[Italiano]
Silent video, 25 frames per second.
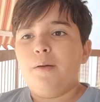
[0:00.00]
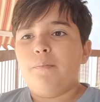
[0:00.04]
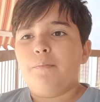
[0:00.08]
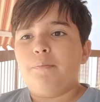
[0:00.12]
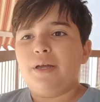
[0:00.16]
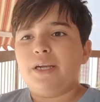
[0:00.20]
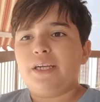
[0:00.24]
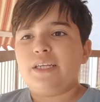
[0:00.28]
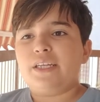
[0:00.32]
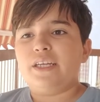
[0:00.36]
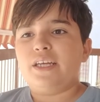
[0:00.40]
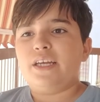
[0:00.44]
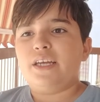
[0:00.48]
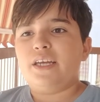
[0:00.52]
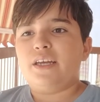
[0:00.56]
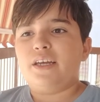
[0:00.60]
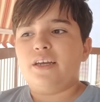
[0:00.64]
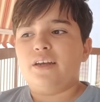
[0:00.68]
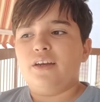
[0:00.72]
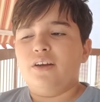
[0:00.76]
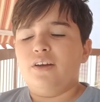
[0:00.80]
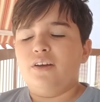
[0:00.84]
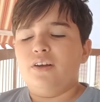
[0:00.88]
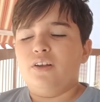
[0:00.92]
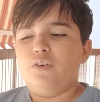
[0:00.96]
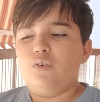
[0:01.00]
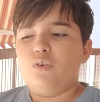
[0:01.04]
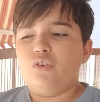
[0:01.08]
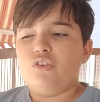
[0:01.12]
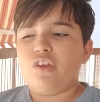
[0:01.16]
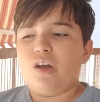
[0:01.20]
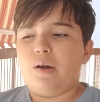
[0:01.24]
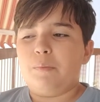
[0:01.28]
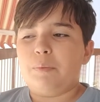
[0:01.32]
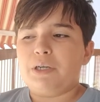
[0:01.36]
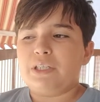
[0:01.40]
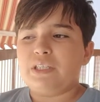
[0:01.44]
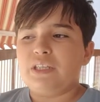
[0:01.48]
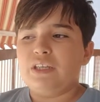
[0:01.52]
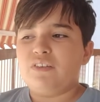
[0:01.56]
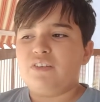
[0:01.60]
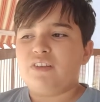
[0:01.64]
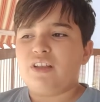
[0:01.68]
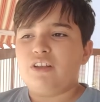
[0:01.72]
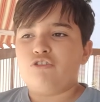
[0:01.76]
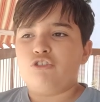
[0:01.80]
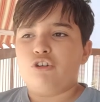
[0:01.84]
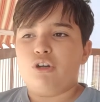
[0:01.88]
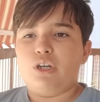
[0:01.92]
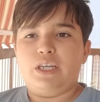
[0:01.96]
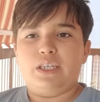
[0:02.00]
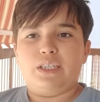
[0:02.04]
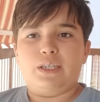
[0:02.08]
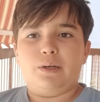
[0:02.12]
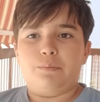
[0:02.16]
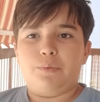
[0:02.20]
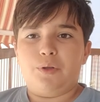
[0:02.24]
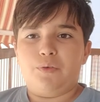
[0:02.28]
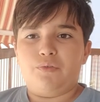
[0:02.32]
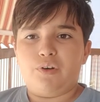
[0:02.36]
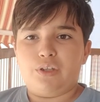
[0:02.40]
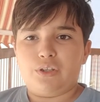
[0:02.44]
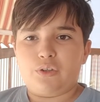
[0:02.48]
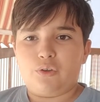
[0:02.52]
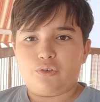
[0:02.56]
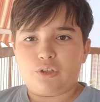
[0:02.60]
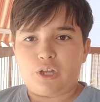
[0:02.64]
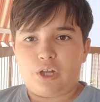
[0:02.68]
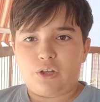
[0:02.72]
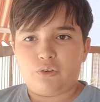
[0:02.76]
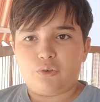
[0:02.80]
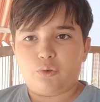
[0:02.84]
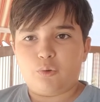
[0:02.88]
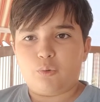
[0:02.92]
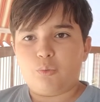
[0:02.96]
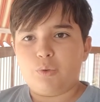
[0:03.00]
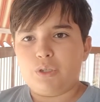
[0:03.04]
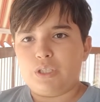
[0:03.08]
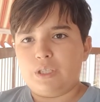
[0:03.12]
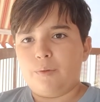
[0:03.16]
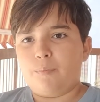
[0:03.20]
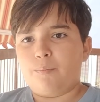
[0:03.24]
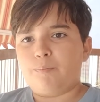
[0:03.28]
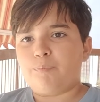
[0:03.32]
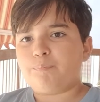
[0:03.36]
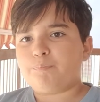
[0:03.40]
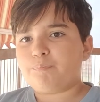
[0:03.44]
perché eh, l'ultima parte di stagione è che abbia fatto tanto, quindi